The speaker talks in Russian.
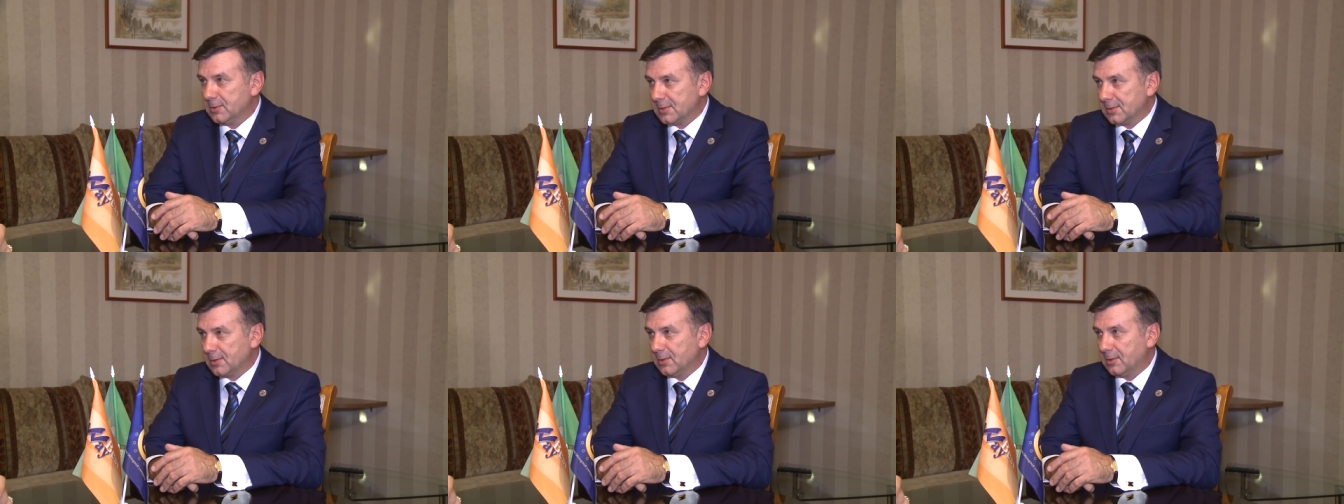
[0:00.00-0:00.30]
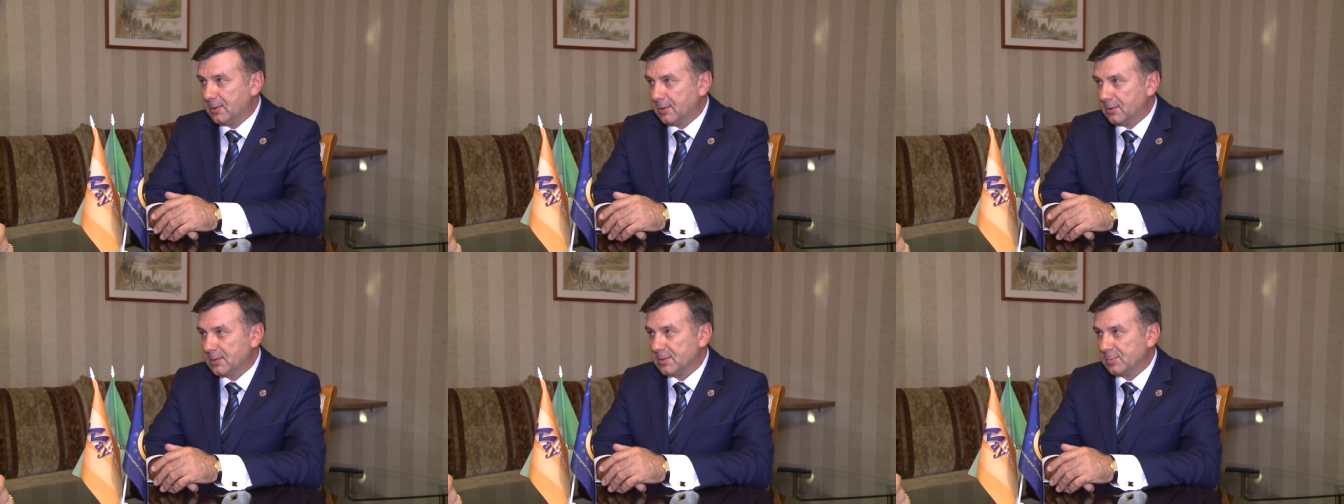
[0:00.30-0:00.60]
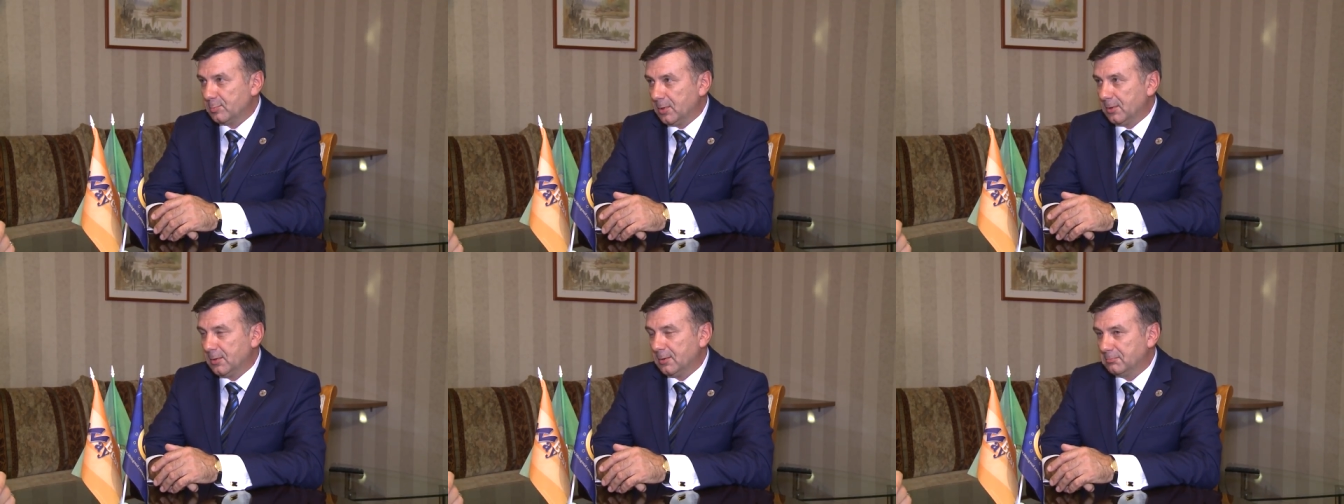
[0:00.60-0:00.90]
несколько раз
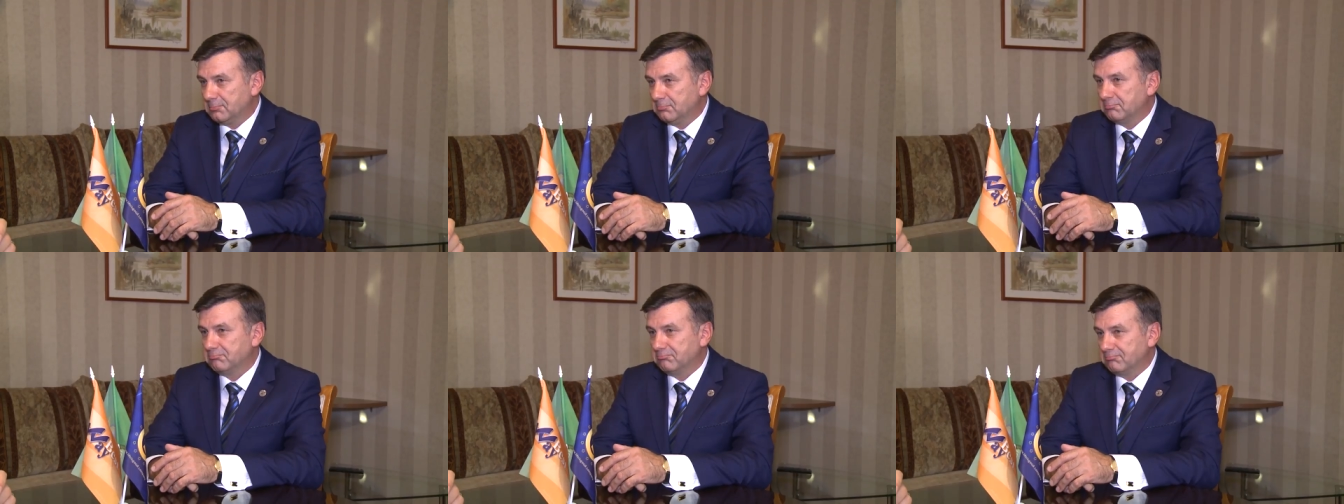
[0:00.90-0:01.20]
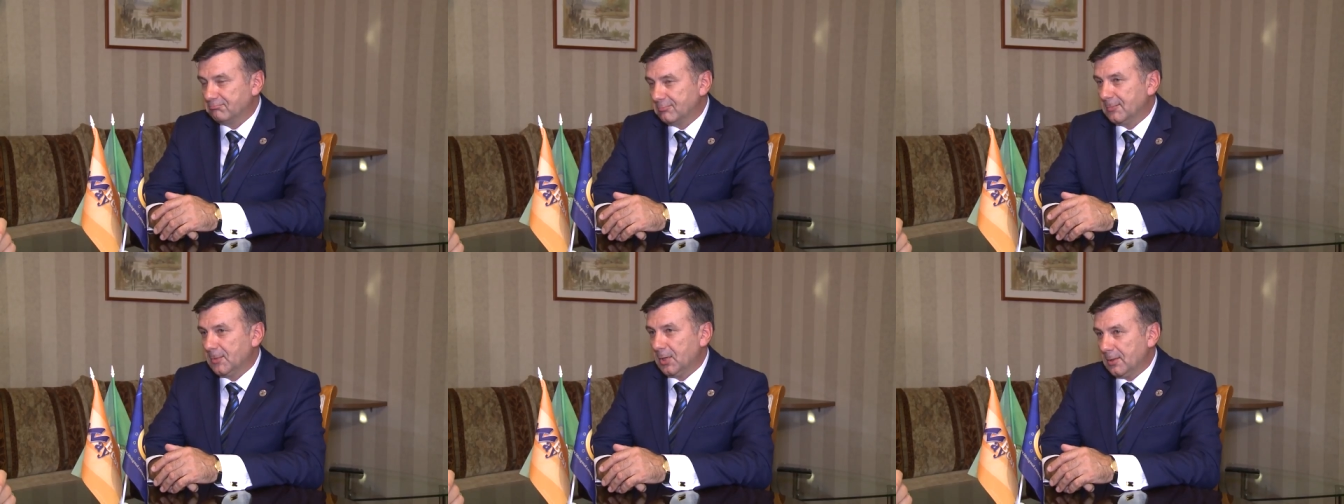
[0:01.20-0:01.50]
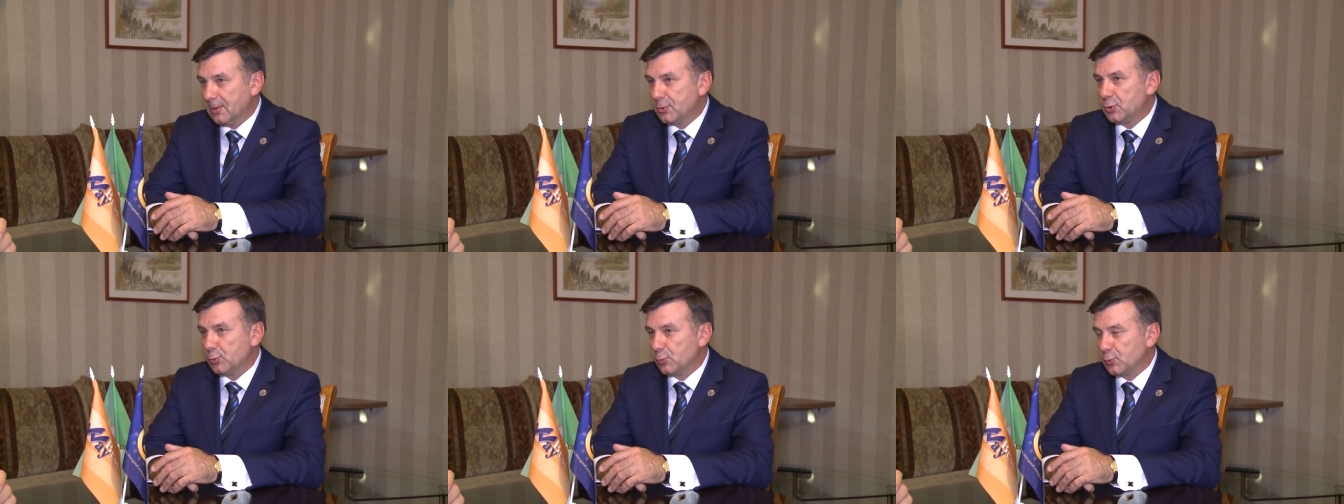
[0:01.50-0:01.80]
был.
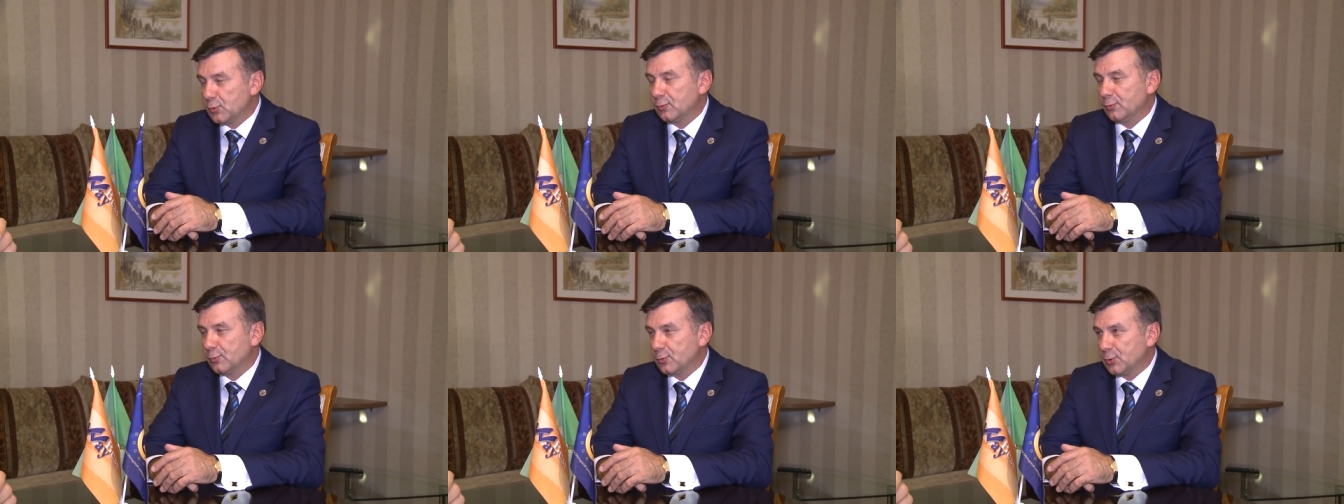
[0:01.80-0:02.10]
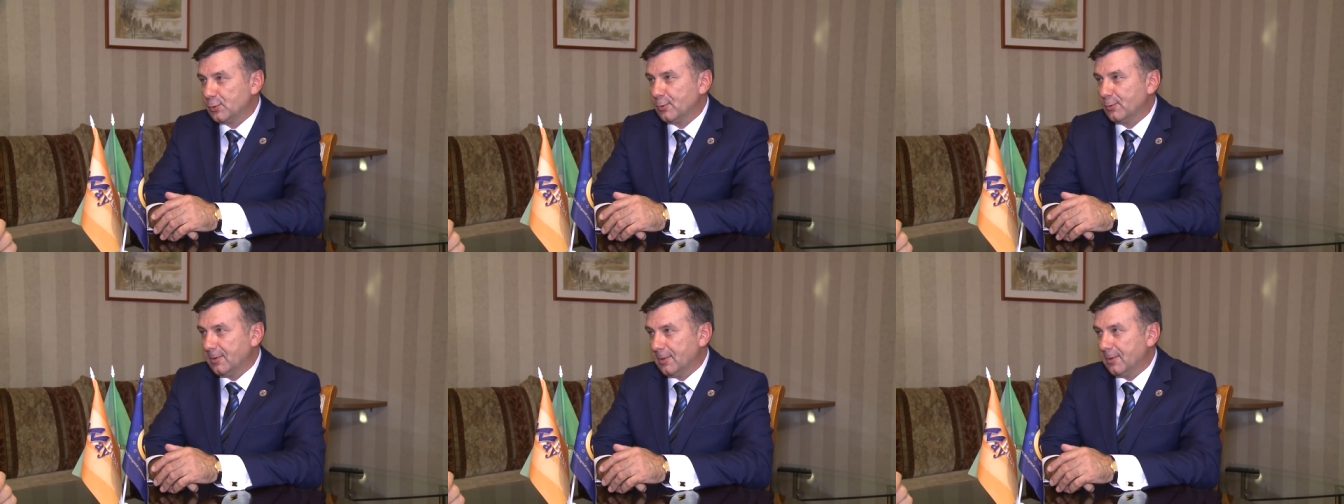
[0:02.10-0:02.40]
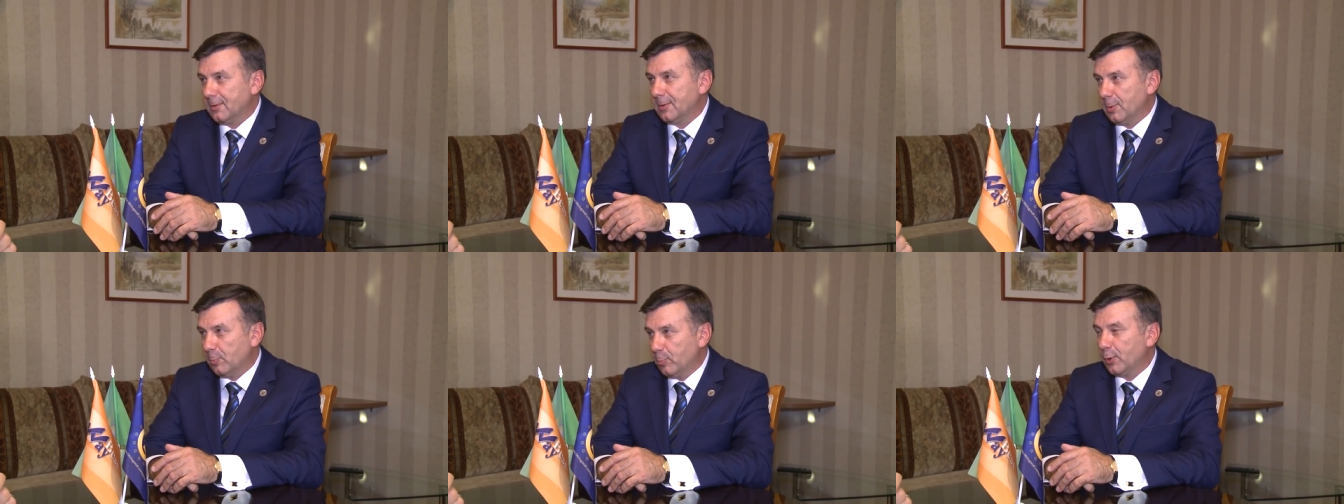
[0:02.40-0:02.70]
Я чувствую, что
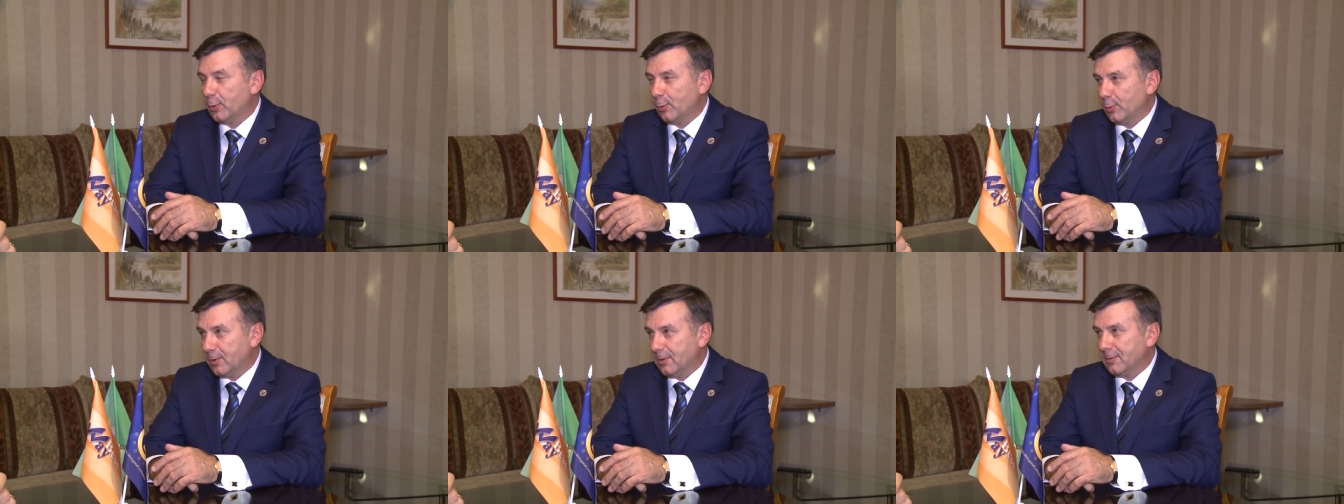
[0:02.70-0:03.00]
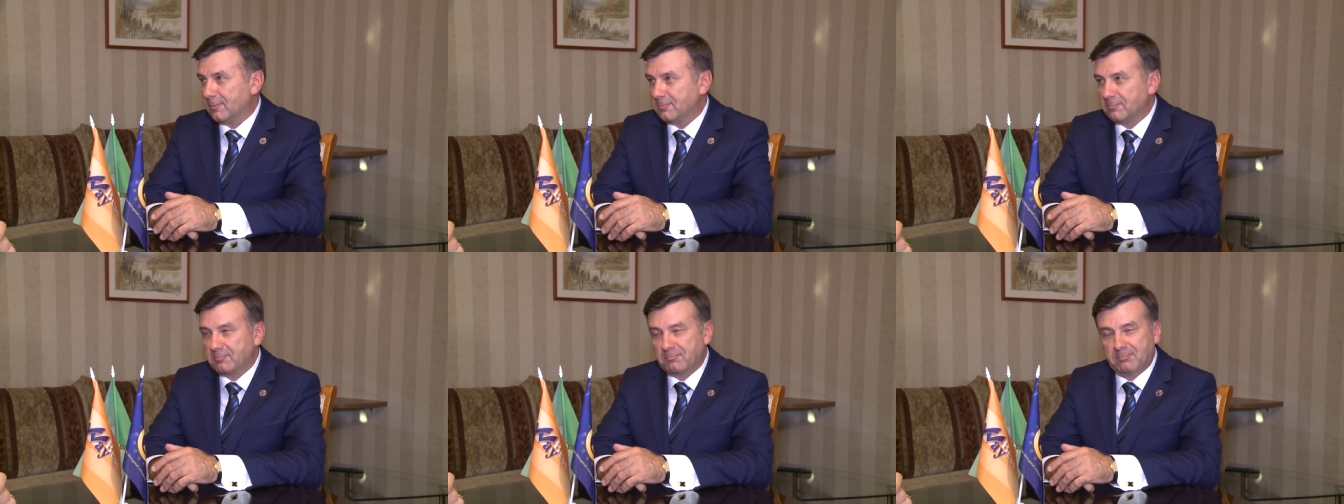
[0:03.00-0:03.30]
я на пороге